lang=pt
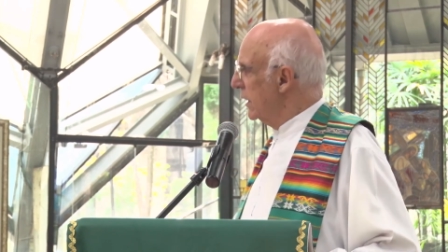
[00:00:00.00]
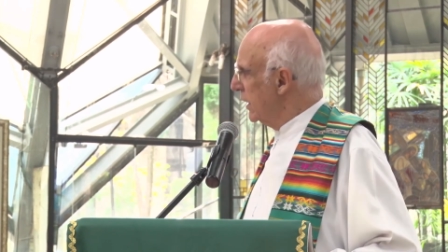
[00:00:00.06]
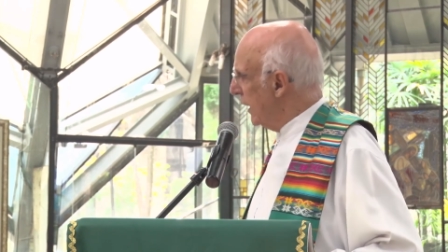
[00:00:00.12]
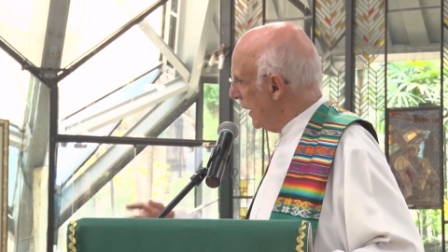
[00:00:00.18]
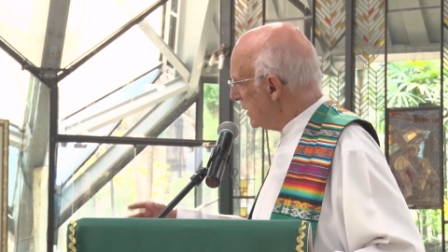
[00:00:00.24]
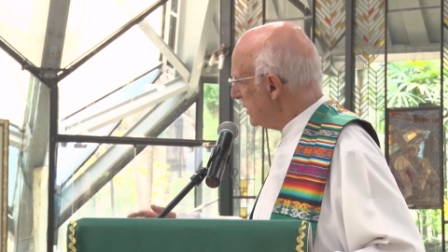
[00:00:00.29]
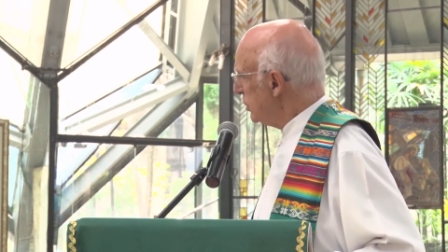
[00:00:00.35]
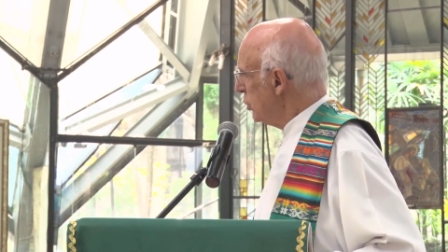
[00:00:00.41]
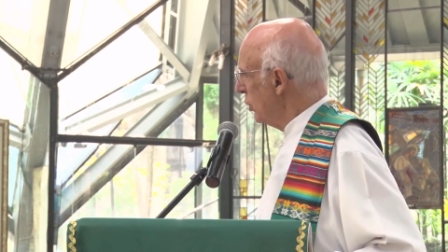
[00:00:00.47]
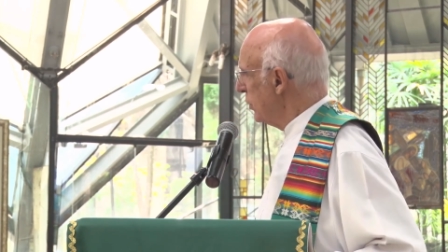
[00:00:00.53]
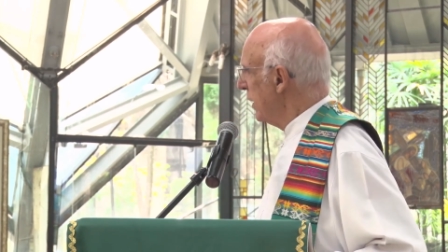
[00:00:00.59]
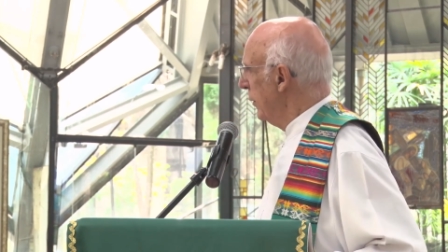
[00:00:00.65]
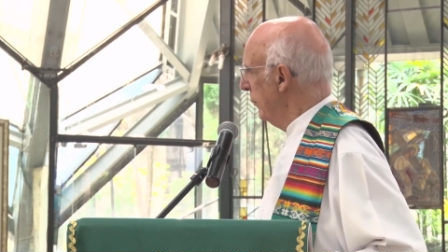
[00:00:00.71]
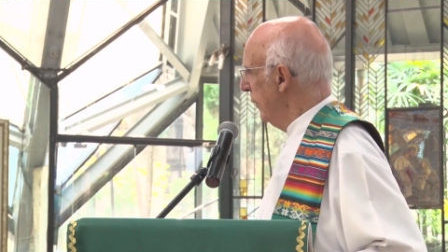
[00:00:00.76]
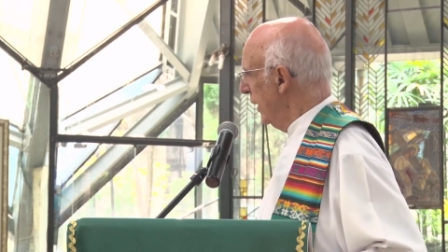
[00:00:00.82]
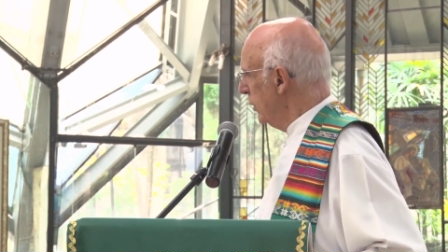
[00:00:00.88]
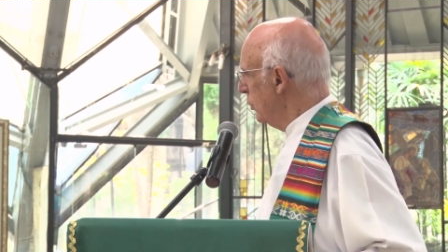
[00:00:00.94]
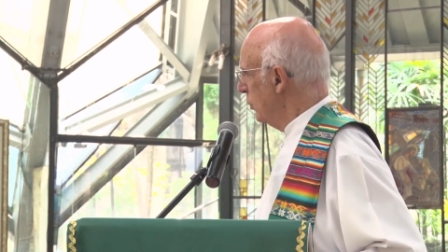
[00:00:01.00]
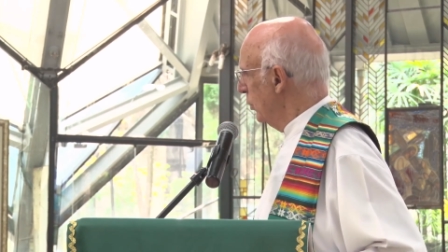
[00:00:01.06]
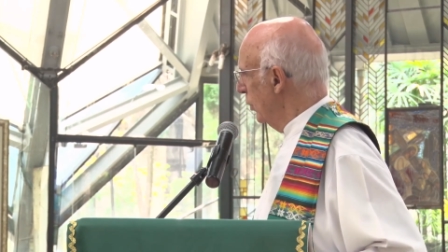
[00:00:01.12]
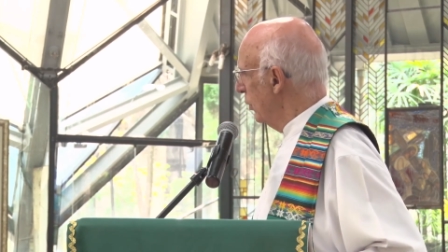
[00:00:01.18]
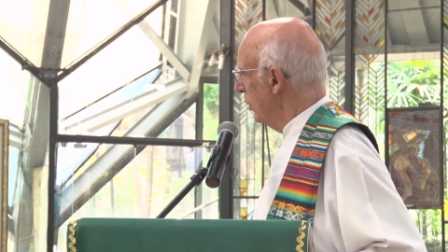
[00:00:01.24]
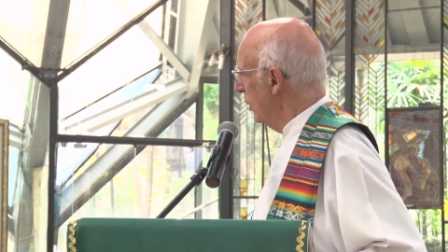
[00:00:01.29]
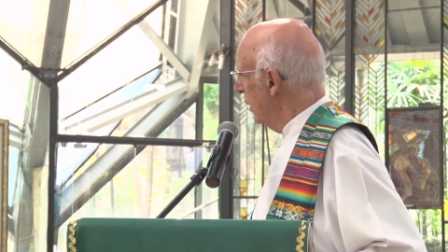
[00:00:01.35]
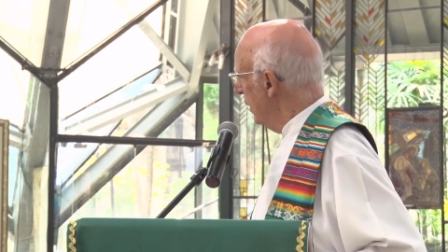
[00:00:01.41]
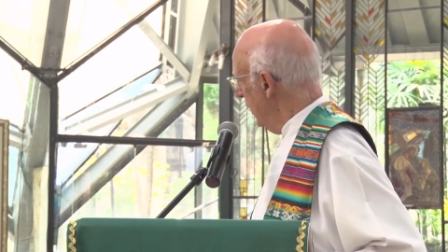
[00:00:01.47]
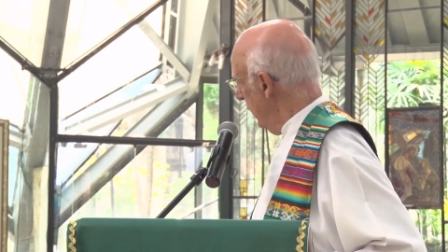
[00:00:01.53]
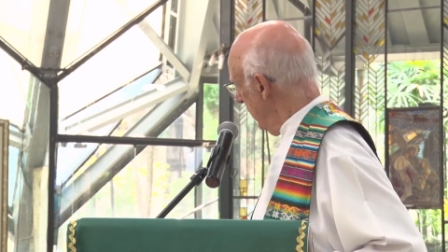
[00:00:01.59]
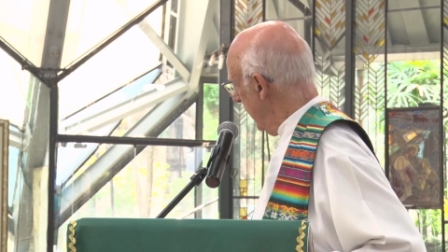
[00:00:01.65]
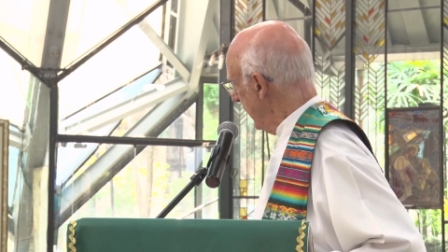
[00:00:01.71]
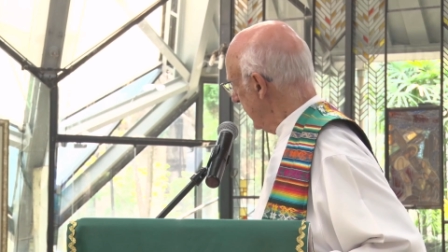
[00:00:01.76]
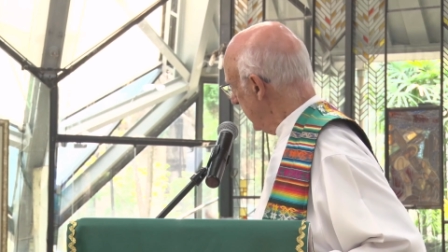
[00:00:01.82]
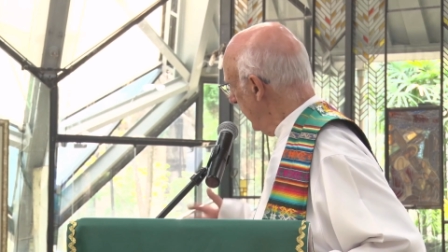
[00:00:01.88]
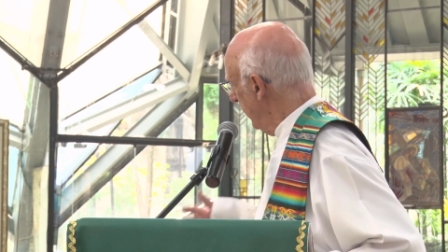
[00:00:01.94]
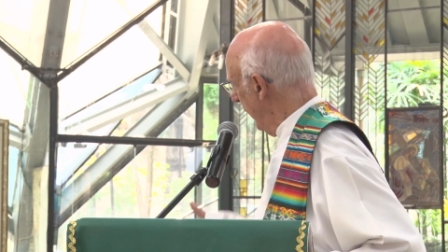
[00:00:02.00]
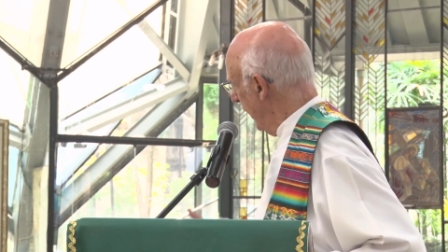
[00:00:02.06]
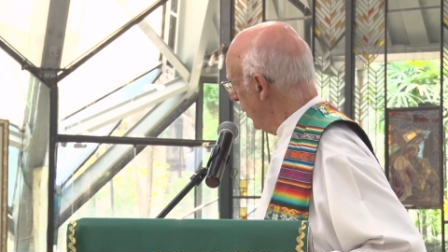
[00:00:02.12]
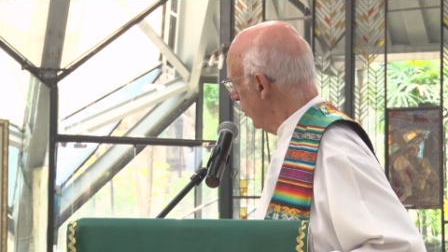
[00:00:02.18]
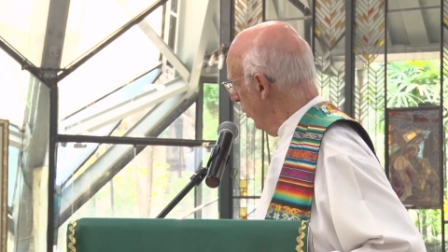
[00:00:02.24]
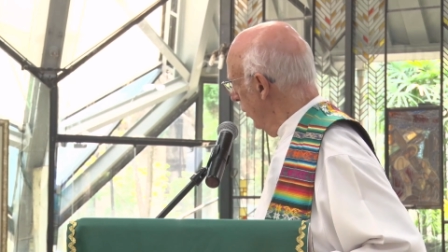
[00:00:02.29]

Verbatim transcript: questionamento e é também